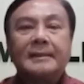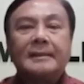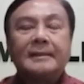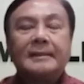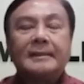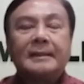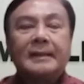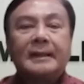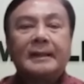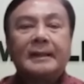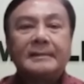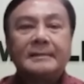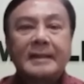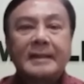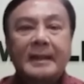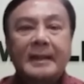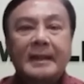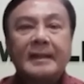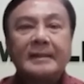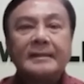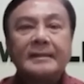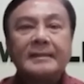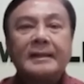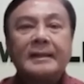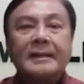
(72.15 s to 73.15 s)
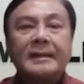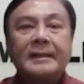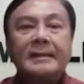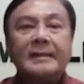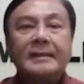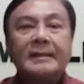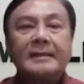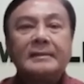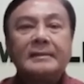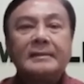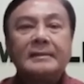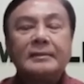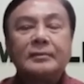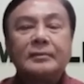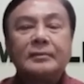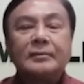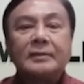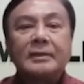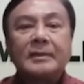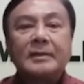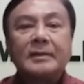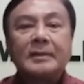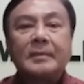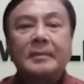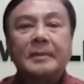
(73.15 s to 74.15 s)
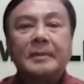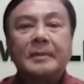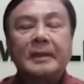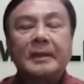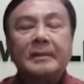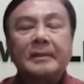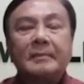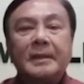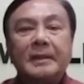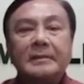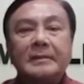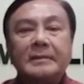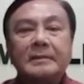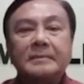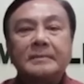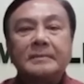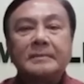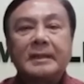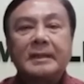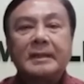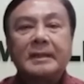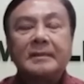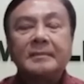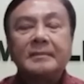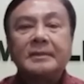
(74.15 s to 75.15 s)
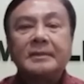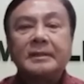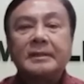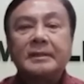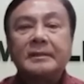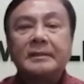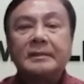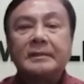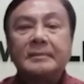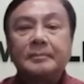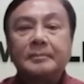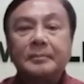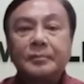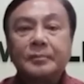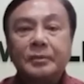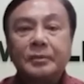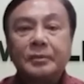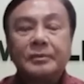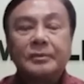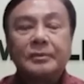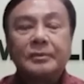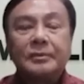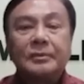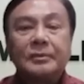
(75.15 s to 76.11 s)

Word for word: Nah, caranya ini tentunya berbagai macam cara bisa ditempuh